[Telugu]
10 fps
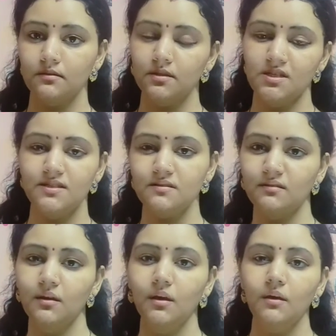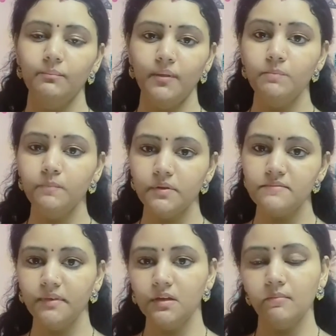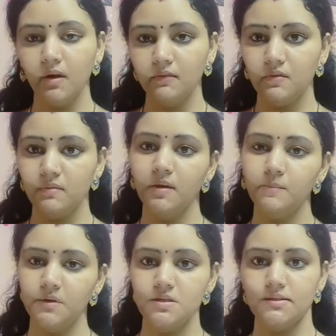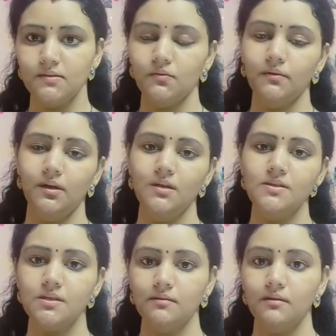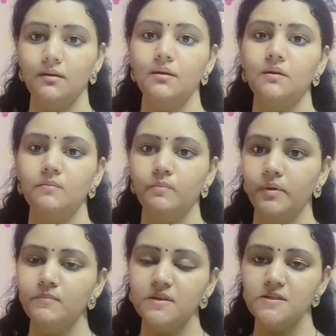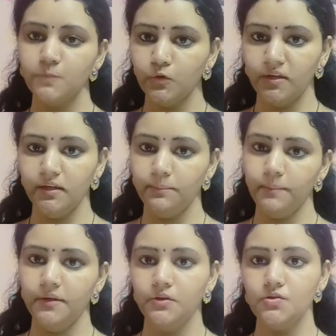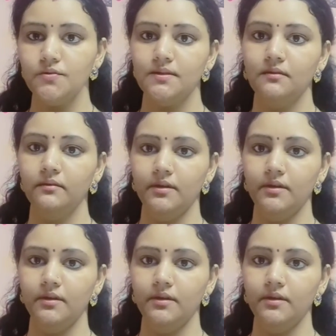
జస్ట్ పింపుల్స్ మీద మాత్రమే అప్లై చేసుకోండి పింపుల్స్ పోయే టిప్ ఏంటో చూసేద్దాం